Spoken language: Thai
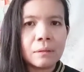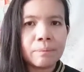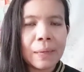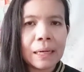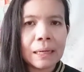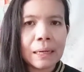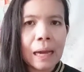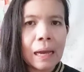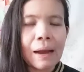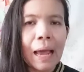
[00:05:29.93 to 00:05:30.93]
เป็น
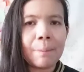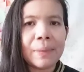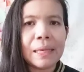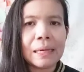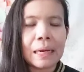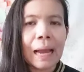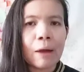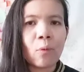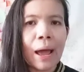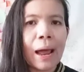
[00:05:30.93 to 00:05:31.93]
ในรายปี
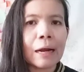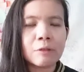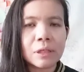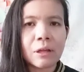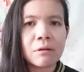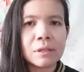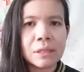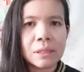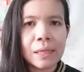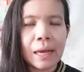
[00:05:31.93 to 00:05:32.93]
นั้นๆ ว่าเราจะต้อง
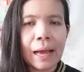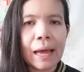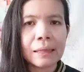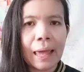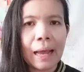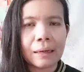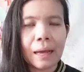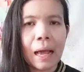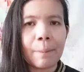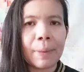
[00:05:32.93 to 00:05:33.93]
เสียค่าแท็ก
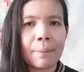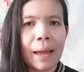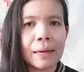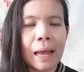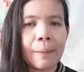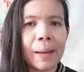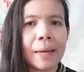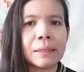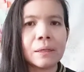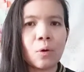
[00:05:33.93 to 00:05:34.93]
นะคะ ประมาณ
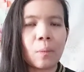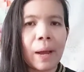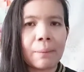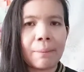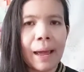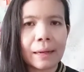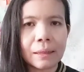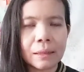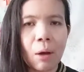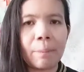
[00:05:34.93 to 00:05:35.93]
5,000ถึง6,000 บาท
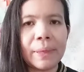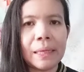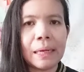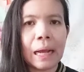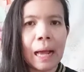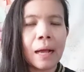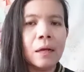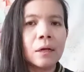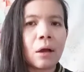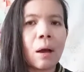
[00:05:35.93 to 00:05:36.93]
ต่อปีนะคะ
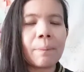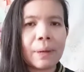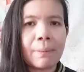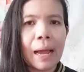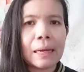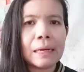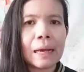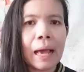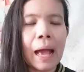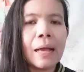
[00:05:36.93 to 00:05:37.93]
ก็ประมาณนี้
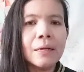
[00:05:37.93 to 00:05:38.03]
นะคะ